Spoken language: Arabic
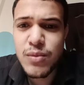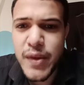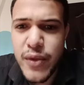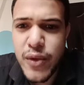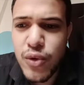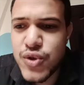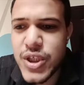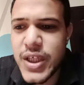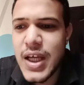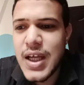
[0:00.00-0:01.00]

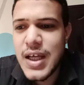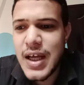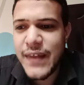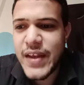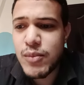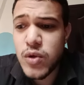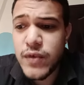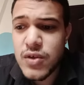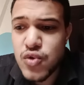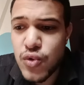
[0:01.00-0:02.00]
والباثولوجي عندنا
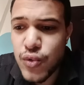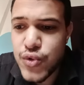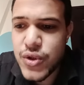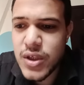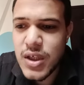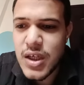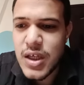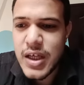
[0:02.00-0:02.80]
بتوفر سولوشن